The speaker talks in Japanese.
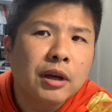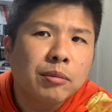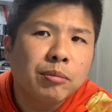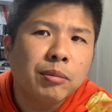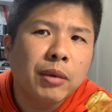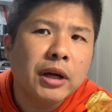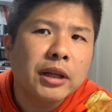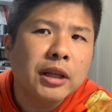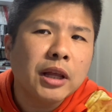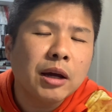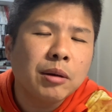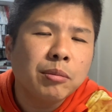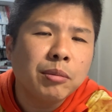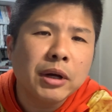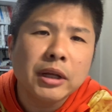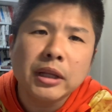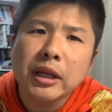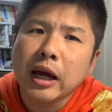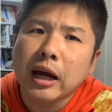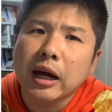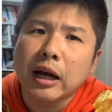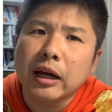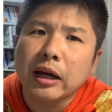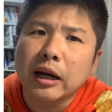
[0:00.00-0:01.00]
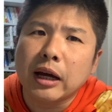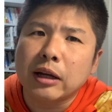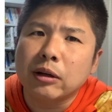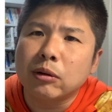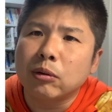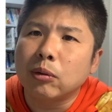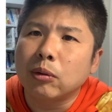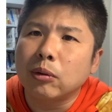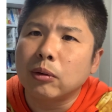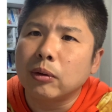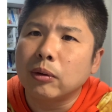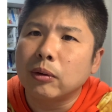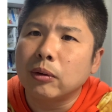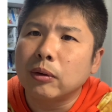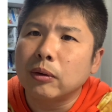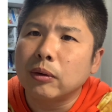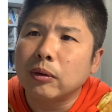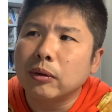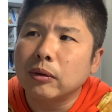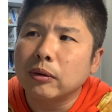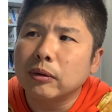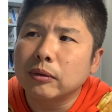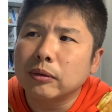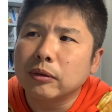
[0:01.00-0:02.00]
まだまだ、あ
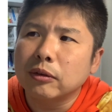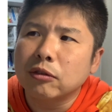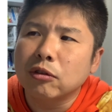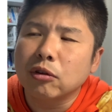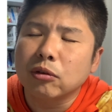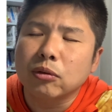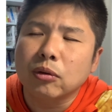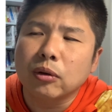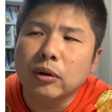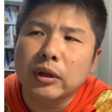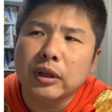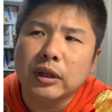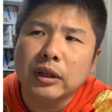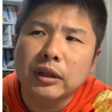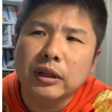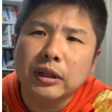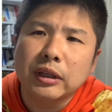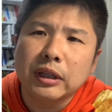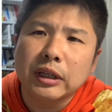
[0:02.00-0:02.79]
のー、ちょっと行